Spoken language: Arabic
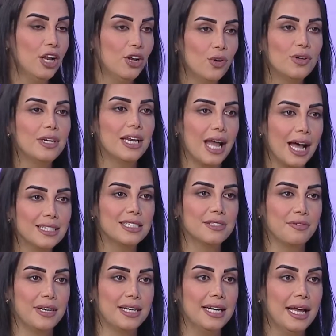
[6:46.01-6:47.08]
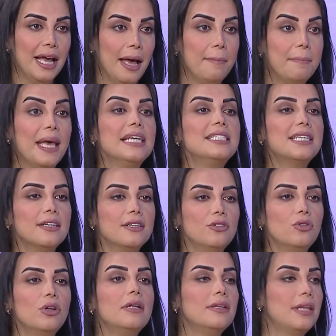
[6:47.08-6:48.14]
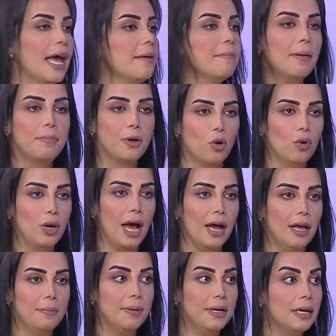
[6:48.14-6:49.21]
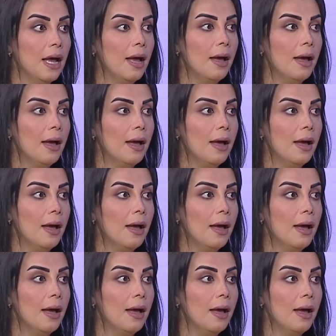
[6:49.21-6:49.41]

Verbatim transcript: لون الاصفر بياثر انه دائما بيكون هايبر